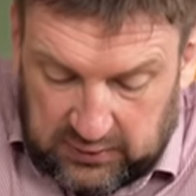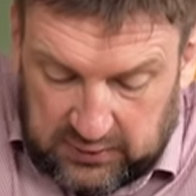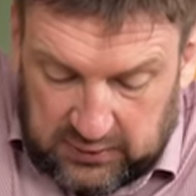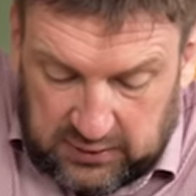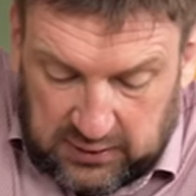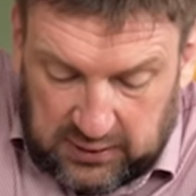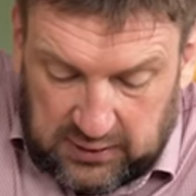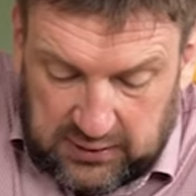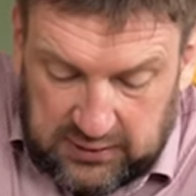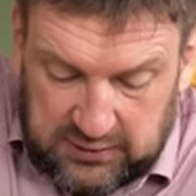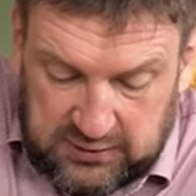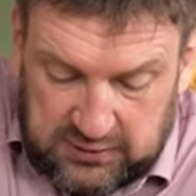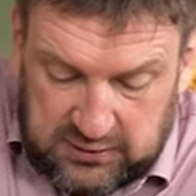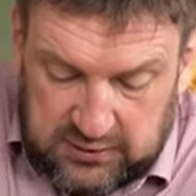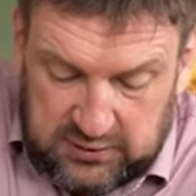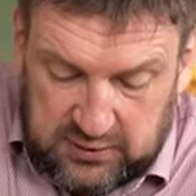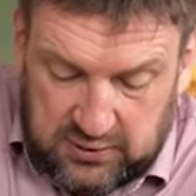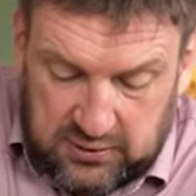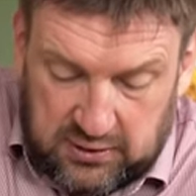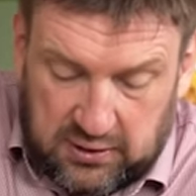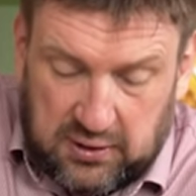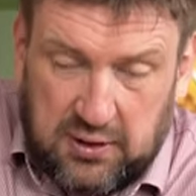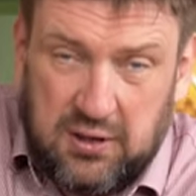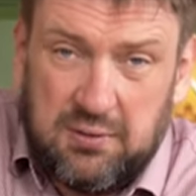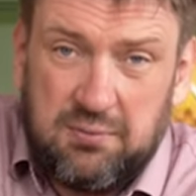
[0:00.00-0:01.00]
Я из
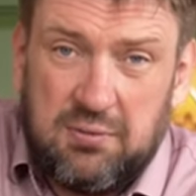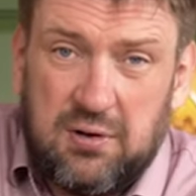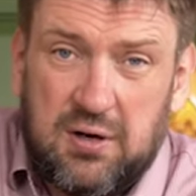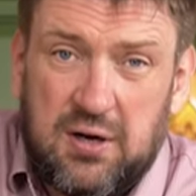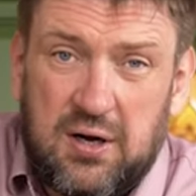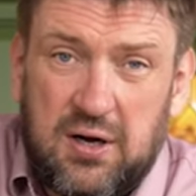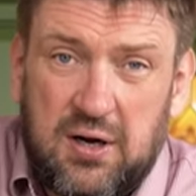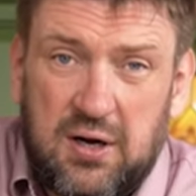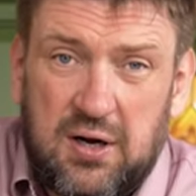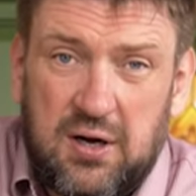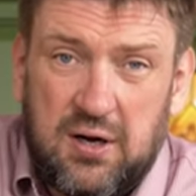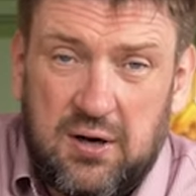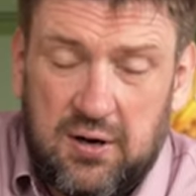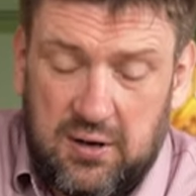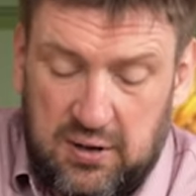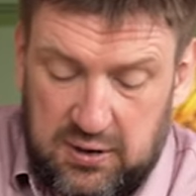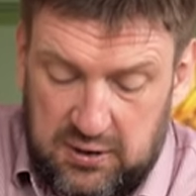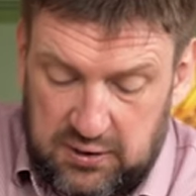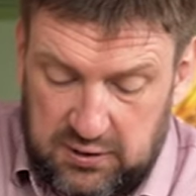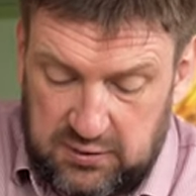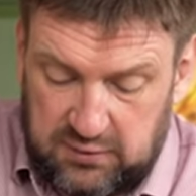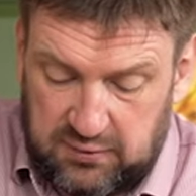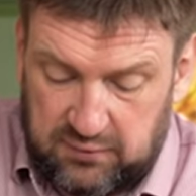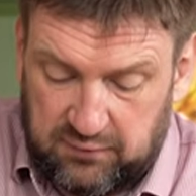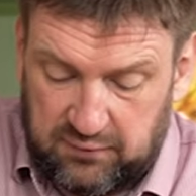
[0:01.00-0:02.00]
рыбы
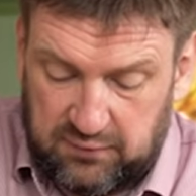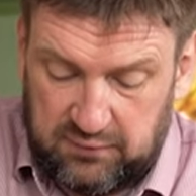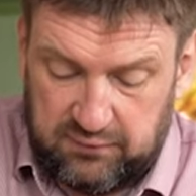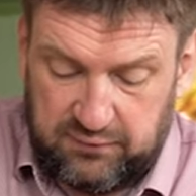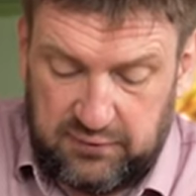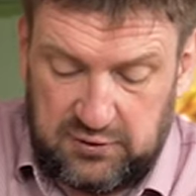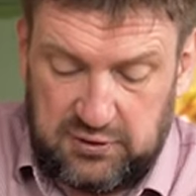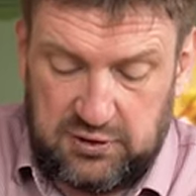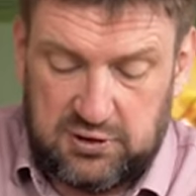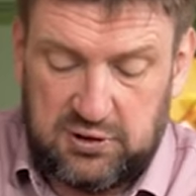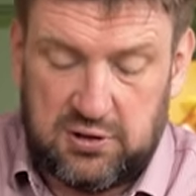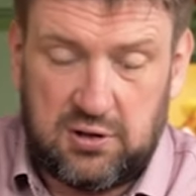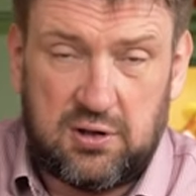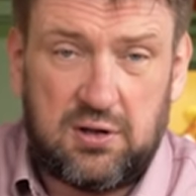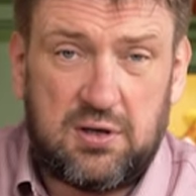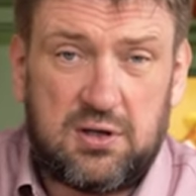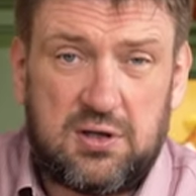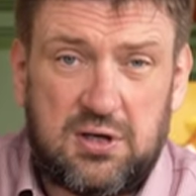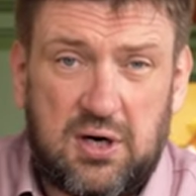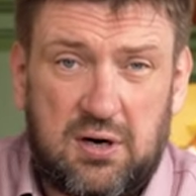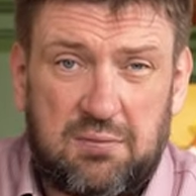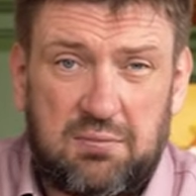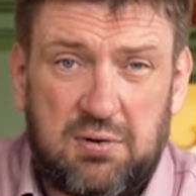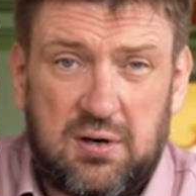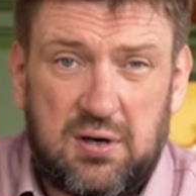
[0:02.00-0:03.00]
из, вытащил
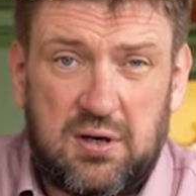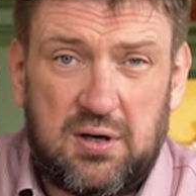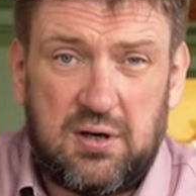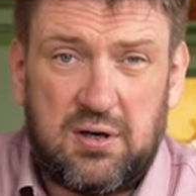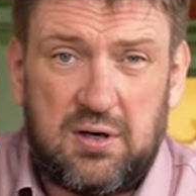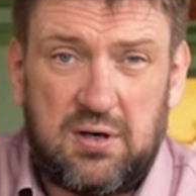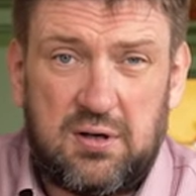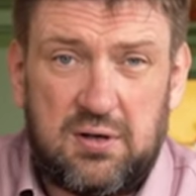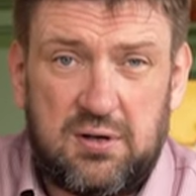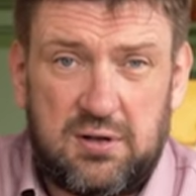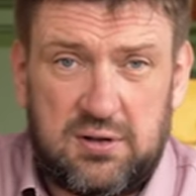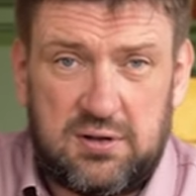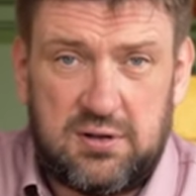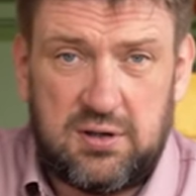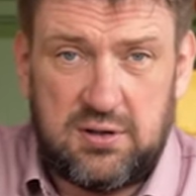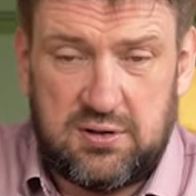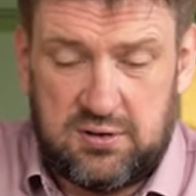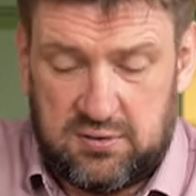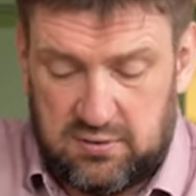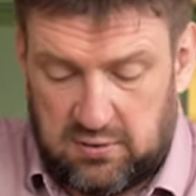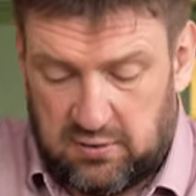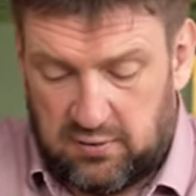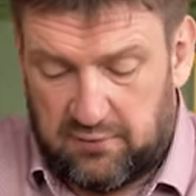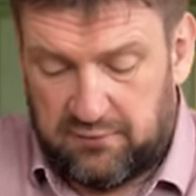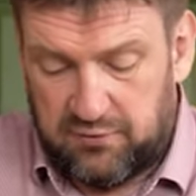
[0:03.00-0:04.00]
жабры,
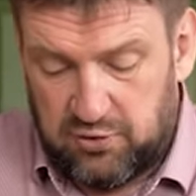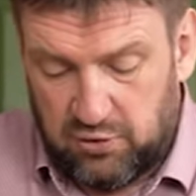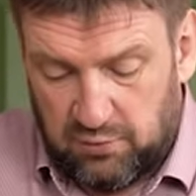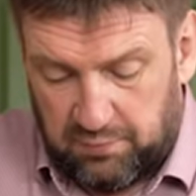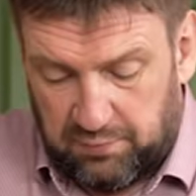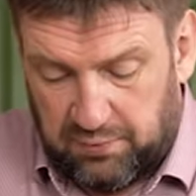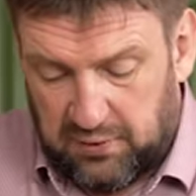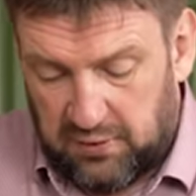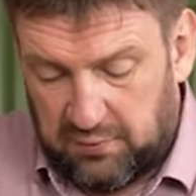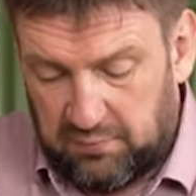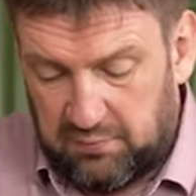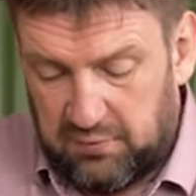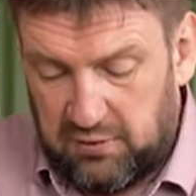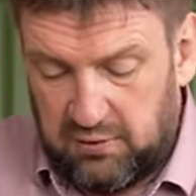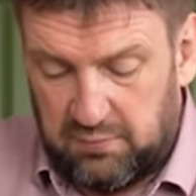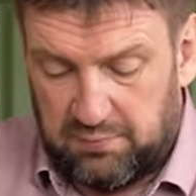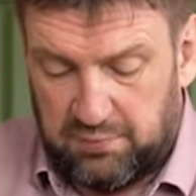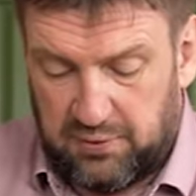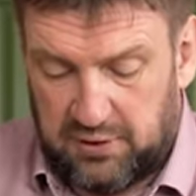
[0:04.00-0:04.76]
естественно, все промыл,